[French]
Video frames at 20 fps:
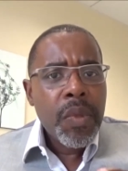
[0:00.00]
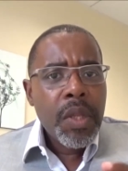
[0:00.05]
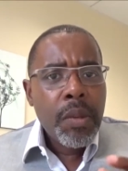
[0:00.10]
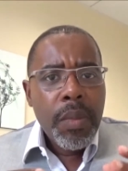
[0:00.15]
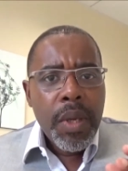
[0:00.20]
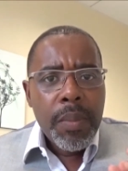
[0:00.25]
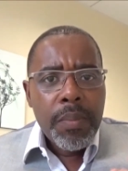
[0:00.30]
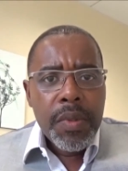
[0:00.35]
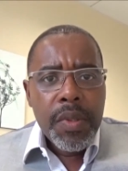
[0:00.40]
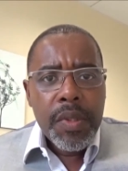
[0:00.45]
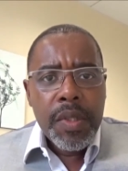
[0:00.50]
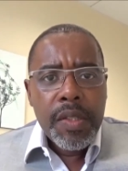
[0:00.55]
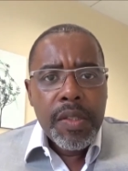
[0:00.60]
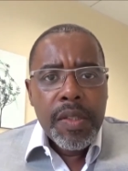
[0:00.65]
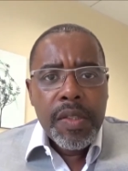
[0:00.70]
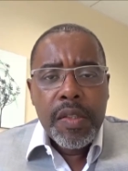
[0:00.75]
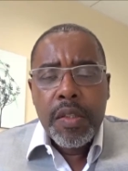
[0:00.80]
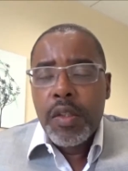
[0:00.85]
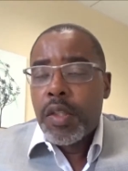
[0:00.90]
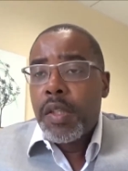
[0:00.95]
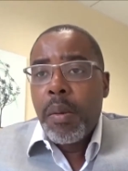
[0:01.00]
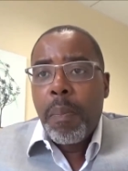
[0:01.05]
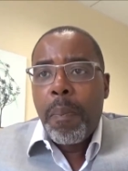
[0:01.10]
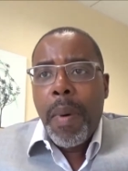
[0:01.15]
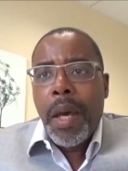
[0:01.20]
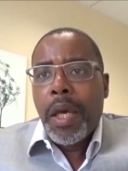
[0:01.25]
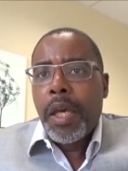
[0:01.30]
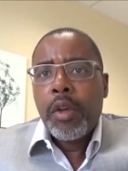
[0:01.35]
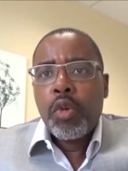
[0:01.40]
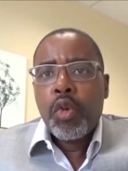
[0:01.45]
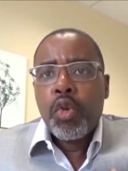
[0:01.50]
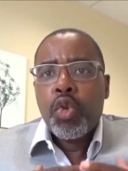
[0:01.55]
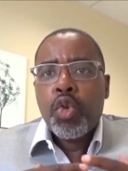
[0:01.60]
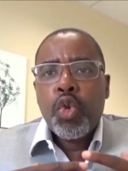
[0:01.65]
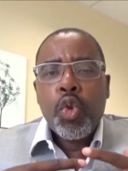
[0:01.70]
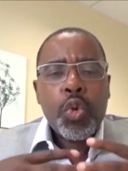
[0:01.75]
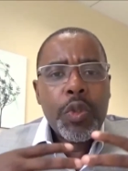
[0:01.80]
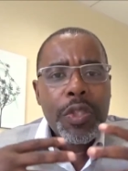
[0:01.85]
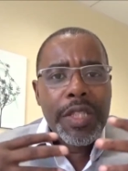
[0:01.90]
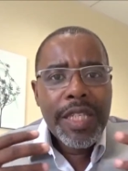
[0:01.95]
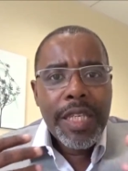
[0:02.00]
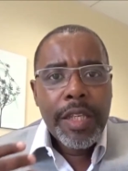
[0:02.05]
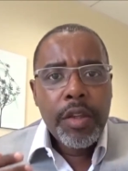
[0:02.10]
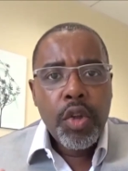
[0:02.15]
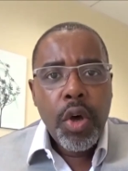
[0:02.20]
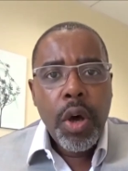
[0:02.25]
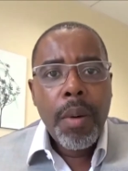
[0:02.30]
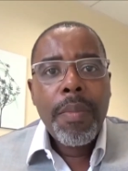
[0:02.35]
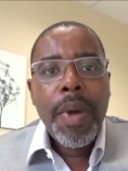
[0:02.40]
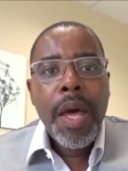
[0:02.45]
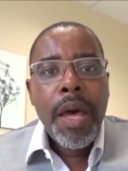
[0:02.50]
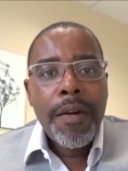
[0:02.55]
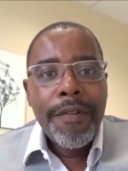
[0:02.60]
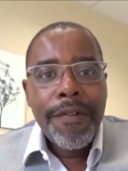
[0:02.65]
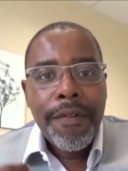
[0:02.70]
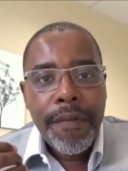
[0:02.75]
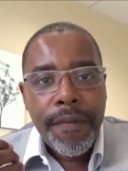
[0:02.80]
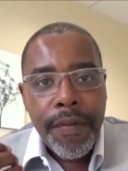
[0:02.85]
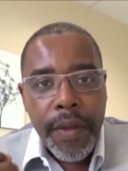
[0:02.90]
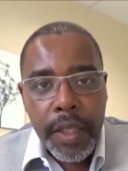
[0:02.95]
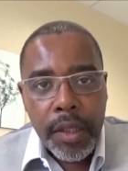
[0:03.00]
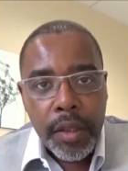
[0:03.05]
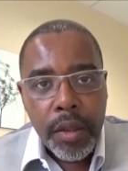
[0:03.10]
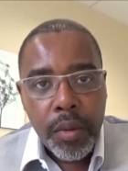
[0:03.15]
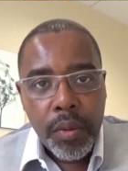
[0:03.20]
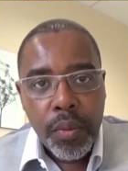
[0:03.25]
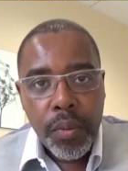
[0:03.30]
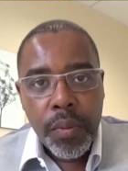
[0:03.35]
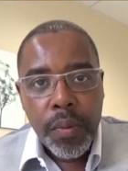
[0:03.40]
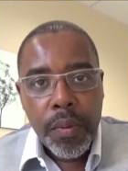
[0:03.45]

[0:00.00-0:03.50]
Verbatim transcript: même si c'est pas quelque chose d'énorme, faites-le